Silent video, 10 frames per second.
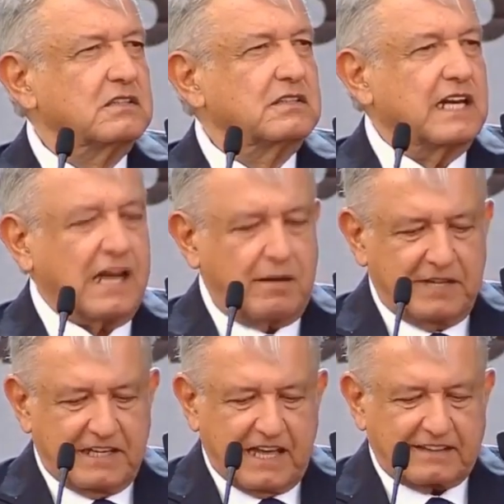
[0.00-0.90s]
del
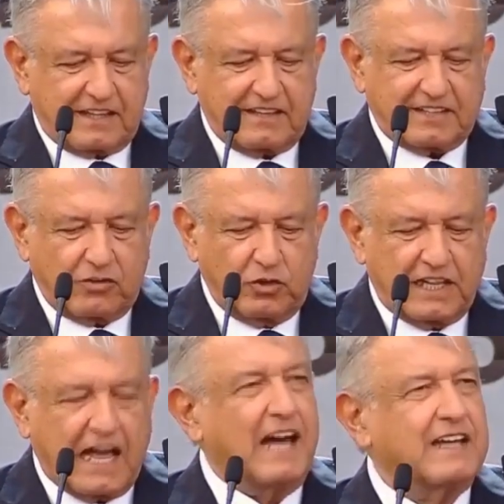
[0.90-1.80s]
Gabinete de
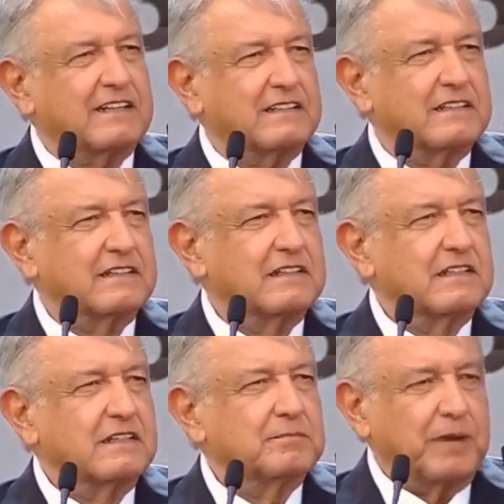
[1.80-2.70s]
Seguridad
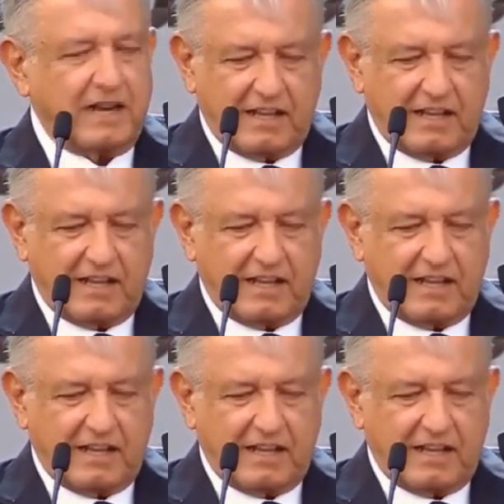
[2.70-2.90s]
para